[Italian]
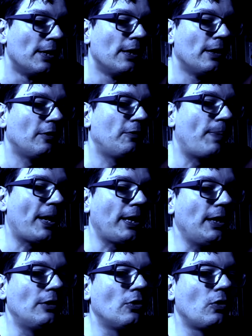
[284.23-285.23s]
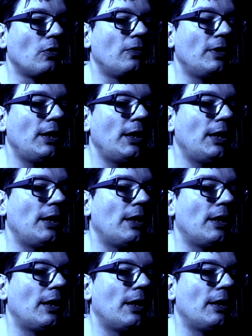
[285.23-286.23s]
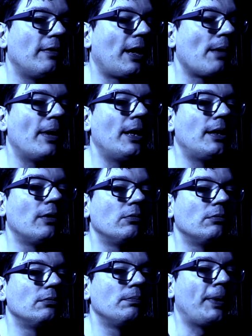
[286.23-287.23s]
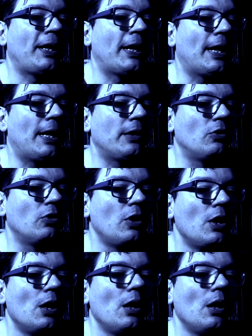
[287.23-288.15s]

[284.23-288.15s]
sparito così, è eh, veramente un peccato.